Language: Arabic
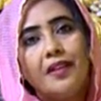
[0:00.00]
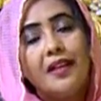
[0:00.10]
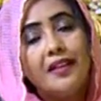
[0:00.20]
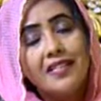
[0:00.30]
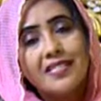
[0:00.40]

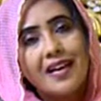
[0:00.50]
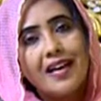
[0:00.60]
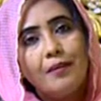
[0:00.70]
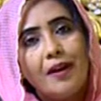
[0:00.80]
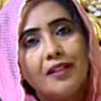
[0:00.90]
لكن
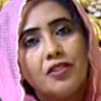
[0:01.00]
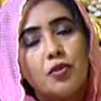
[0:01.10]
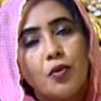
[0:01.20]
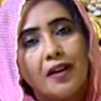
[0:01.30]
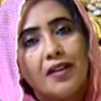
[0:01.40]
الشغاله معاك دي
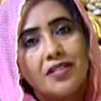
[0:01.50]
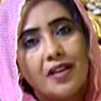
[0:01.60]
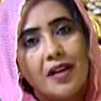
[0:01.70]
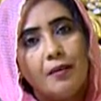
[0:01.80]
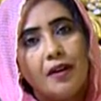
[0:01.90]
سواء كانت
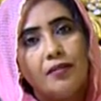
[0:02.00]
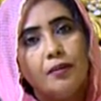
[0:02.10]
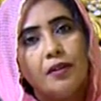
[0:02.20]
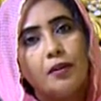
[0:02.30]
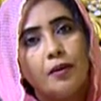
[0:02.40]
شغاله معاك في
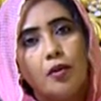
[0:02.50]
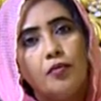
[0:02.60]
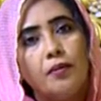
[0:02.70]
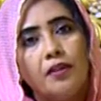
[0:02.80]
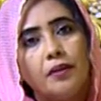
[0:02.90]
مكتبك او
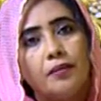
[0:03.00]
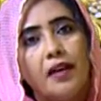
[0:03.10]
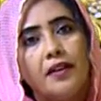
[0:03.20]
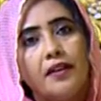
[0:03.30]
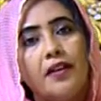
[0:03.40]
في مكتب
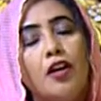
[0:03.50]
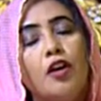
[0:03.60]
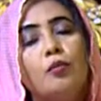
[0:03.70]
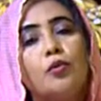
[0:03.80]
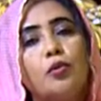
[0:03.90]
تاني
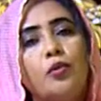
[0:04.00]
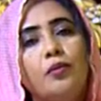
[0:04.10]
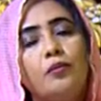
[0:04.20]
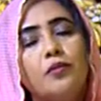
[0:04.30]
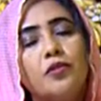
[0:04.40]
بتكون
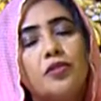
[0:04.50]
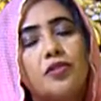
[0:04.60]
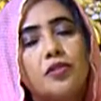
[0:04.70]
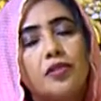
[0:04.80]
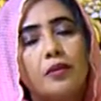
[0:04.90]

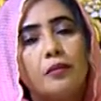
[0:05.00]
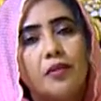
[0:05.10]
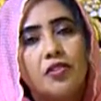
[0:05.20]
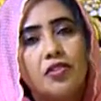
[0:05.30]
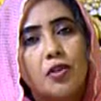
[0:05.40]

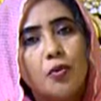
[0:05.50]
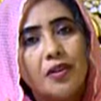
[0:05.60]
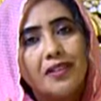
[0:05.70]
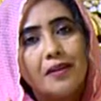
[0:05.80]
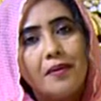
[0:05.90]

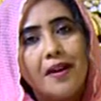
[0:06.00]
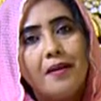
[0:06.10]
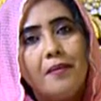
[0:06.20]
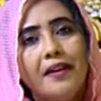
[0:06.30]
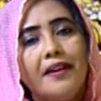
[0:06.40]
متصوره
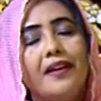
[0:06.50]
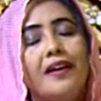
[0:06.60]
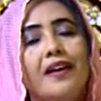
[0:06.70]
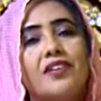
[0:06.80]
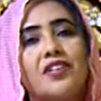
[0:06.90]
تماما
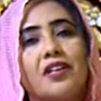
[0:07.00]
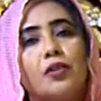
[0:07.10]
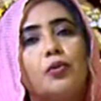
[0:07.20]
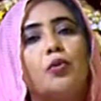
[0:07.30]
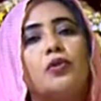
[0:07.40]
شكل
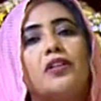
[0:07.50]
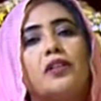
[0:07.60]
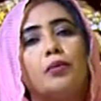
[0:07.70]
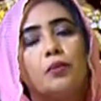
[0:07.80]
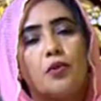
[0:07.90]
الضغوط اللي انت
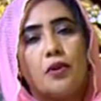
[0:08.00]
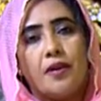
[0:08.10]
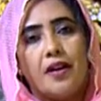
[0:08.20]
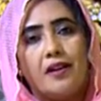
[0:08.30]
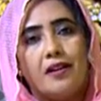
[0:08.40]
بتمر
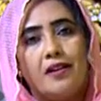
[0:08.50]
بيها